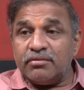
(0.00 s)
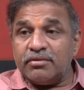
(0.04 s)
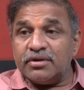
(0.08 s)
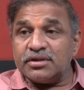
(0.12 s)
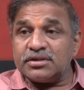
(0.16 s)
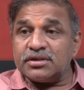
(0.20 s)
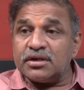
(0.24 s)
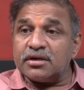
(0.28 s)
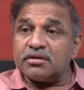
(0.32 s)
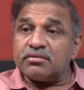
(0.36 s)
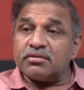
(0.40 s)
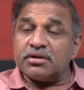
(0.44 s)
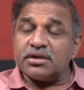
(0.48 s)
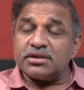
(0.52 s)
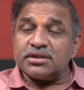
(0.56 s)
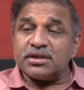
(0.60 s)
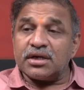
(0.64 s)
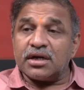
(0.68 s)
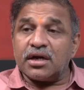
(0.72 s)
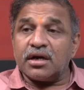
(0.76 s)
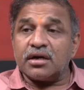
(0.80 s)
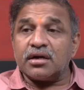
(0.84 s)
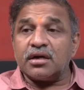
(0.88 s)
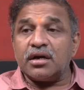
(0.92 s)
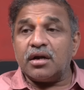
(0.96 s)
వేసినటువంటి
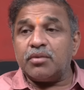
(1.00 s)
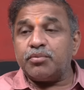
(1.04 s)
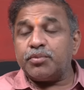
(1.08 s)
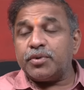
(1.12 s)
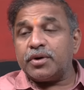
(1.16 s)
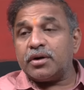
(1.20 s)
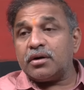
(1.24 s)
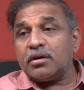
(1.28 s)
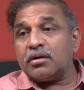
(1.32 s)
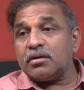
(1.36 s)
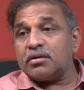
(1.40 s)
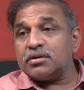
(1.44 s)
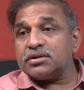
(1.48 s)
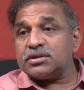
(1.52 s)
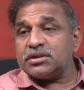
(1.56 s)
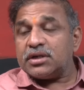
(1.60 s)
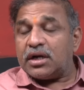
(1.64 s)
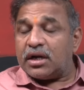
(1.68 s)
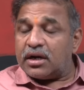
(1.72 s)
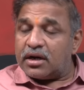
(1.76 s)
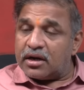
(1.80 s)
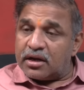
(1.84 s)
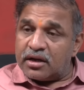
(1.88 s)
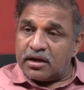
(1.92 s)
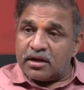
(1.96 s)
సంఘటన అప్పట్లో
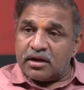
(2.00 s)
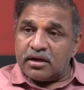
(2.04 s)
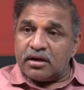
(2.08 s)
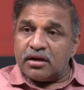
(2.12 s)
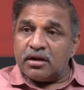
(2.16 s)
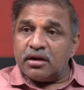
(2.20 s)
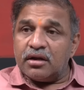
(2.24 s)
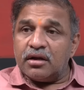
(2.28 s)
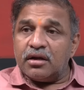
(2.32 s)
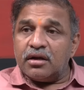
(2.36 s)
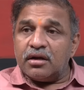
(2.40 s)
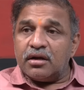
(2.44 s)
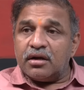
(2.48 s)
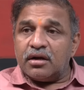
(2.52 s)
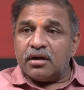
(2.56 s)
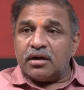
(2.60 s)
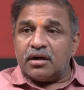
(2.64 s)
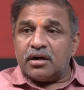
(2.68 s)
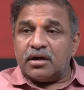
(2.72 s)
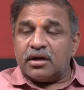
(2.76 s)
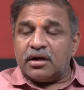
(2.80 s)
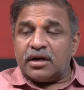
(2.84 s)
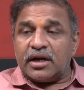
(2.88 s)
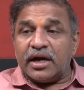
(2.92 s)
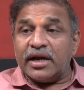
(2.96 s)
చాలా
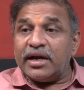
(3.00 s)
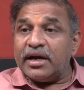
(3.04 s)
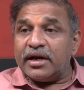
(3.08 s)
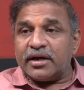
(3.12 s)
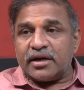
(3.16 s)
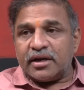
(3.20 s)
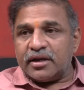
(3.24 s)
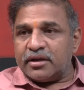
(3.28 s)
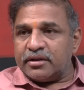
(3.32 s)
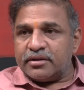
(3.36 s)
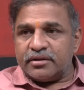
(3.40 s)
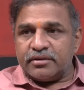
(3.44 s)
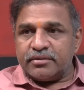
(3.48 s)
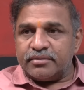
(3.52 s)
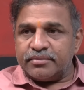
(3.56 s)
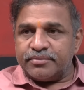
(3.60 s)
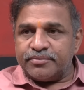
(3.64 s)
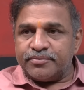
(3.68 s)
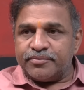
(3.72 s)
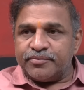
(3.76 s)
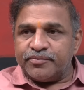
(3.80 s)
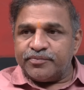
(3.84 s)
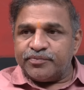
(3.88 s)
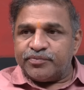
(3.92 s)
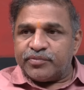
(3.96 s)
హైలైట్ అయింది
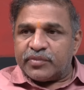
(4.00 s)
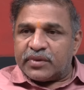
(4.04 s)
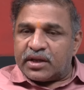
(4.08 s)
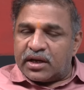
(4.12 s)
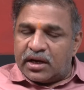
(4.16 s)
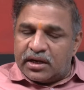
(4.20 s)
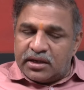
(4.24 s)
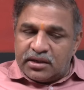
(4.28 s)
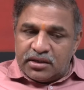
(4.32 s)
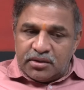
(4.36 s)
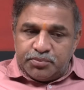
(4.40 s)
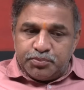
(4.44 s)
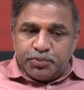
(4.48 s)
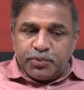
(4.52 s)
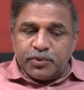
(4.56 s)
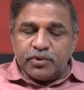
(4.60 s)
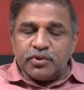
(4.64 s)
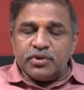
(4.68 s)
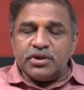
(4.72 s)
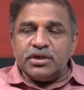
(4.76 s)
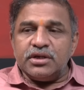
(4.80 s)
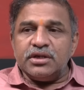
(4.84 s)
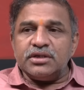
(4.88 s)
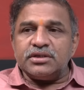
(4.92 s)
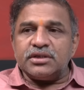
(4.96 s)
కానీ ఇప్పుడు
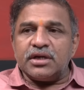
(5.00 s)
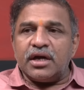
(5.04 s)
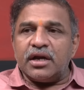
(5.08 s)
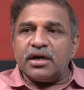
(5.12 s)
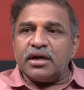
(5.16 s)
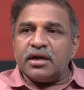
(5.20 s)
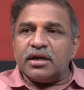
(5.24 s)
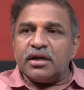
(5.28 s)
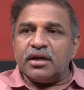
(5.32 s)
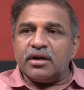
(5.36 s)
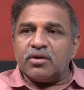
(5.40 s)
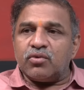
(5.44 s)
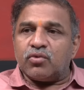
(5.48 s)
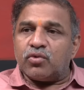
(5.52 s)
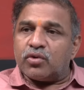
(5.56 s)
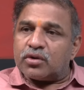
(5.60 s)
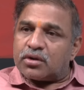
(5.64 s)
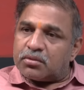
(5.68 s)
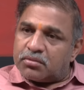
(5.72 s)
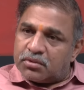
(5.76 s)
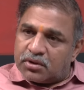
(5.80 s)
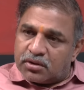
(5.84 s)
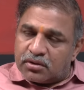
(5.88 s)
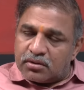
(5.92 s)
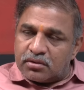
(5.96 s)
ఈసారి
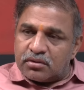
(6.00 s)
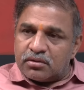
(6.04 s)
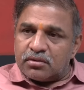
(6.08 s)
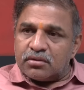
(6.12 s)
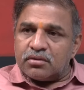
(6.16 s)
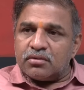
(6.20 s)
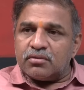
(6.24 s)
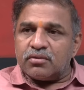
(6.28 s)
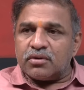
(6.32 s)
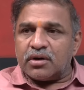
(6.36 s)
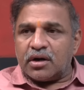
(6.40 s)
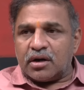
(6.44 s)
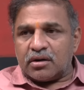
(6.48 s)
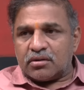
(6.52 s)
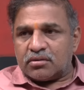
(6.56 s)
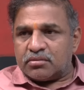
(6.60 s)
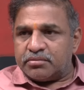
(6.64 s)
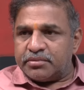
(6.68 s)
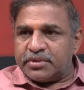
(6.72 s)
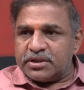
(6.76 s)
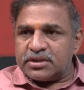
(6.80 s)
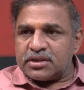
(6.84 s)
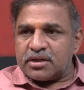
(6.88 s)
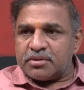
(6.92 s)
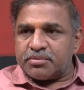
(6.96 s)
కూటమిలో ఉన్నారు
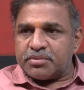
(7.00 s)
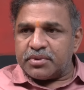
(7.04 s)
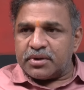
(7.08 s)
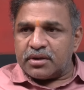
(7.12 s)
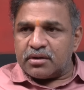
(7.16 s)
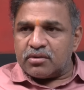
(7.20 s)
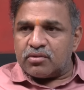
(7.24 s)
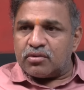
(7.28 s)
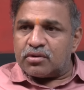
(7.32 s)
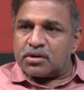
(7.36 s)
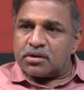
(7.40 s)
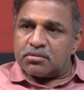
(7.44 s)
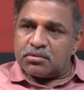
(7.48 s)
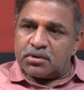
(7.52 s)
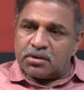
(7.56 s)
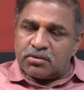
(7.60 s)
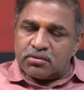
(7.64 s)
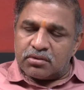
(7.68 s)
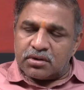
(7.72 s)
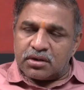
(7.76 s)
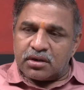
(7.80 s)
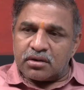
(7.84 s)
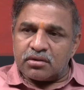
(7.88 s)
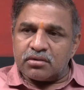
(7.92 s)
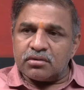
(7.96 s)
బీజేపీ కూటమిలో
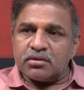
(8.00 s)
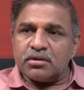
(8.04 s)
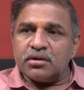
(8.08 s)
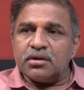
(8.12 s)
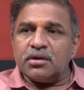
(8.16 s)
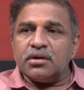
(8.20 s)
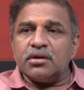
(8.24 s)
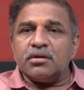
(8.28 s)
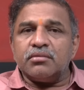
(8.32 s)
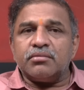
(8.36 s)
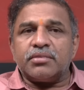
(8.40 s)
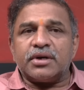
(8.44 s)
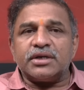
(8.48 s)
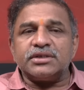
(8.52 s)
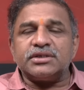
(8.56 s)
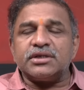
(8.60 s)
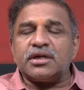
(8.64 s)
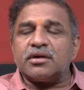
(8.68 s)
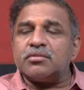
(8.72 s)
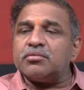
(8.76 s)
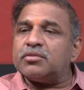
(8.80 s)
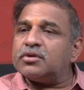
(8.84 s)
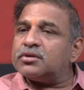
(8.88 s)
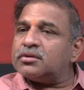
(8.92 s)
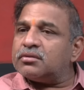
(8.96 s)
ఉన్నారు
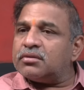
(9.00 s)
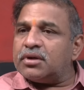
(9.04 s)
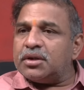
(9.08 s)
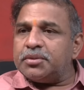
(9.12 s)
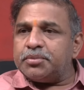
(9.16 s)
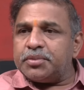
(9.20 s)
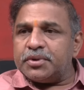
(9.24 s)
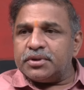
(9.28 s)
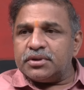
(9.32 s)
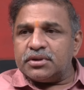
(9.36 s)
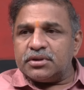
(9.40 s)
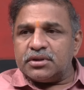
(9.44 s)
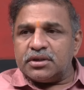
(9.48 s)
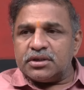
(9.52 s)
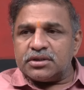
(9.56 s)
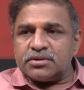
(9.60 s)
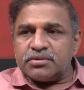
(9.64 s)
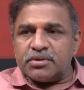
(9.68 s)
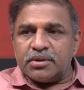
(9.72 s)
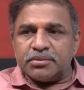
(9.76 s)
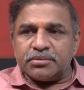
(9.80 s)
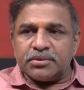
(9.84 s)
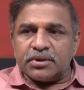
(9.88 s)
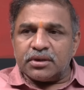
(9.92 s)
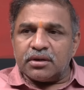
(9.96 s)
ప్రచారం మొత్తం అయిపోయింది
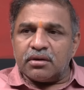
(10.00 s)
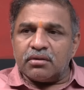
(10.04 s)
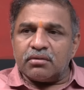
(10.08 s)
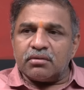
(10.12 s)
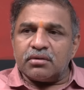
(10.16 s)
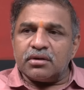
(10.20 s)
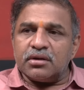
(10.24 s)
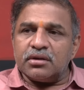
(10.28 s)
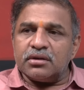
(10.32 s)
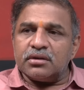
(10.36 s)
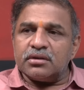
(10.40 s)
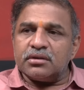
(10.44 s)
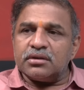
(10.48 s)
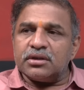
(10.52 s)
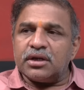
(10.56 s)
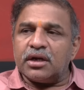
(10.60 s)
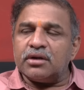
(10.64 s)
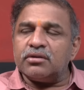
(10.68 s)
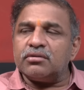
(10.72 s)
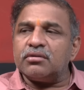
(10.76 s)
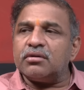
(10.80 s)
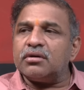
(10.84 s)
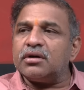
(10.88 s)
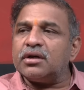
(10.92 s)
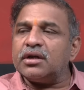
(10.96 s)
దేశవ్యాప్తంగా కూడా
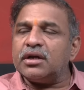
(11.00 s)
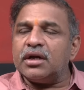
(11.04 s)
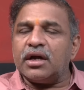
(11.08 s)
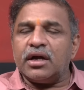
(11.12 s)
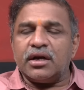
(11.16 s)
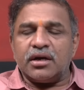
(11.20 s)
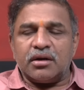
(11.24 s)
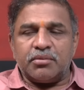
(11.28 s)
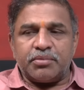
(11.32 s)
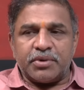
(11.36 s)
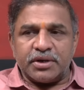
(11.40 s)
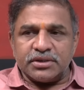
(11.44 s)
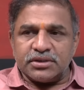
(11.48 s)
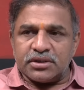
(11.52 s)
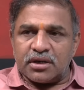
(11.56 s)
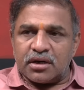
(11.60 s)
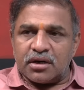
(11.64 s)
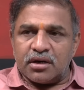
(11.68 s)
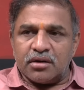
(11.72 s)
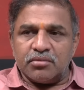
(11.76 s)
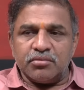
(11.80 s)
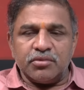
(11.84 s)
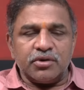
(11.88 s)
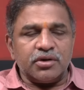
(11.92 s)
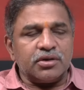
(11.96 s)
దాంతో ఆయన
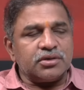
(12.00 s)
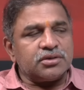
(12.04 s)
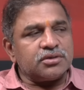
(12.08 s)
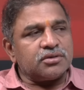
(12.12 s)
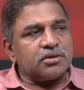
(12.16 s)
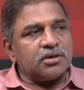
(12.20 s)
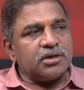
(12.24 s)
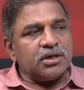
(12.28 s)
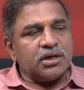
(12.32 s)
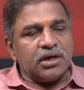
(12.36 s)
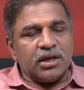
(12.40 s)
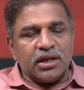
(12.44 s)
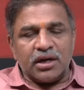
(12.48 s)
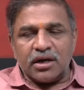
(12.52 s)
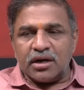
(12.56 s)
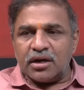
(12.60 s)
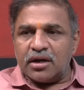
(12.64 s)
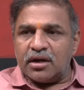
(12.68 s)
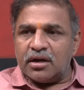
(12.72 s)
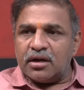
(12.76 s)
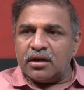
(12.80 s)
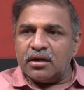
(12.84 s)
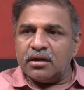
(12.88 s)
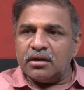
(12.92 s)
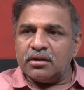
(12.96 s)
ప్రచారాన్ని ముగించుకొని
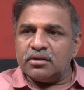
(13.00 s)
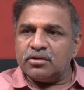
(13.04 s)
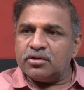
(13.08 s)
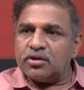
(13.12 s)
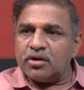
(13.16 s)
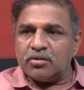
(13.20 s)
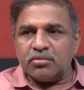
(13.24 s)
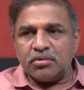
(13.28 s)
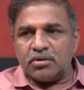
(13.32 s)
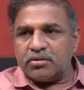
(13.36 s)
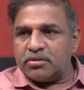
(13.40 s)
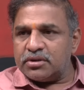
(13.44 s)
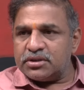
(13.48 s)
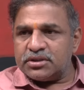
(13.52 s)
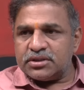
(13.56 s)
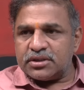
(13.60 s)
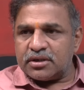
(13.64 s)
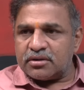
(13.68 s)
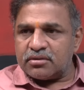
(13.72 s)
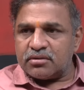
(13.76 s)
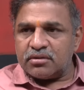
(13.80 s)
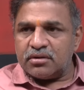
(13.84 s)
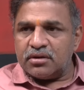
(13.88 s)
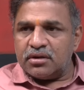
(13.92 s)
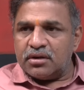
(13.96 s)
నేరుగా తిరుమల
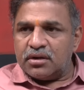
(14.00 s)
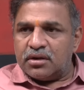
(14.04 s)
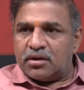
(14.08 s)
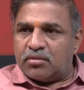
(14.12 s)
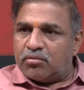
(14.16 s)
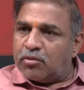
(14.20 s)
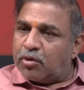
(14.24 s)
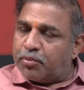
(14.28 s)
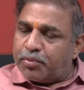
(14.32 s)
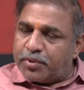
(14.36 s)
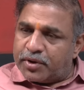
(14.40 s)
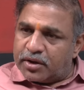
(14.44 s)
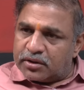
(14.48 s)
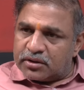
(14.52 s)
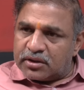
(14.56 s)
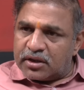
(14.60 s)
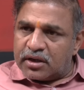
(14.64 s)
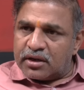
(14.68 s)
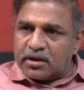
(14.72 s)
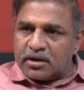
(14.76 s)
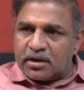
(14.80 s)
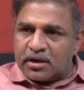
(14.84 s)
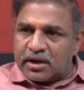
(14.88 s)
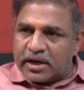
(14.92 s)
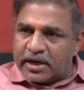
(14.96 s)
వచ్చారు ముప్పై
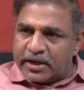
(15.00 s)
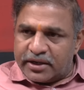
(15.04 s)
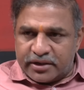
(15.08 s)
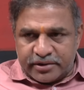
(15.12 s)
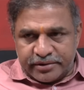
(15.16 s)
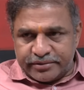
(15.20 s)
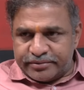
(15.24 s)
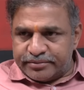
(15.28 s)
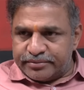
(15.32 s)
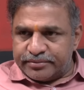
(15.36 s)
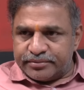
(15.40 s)
తారీఖు నైట్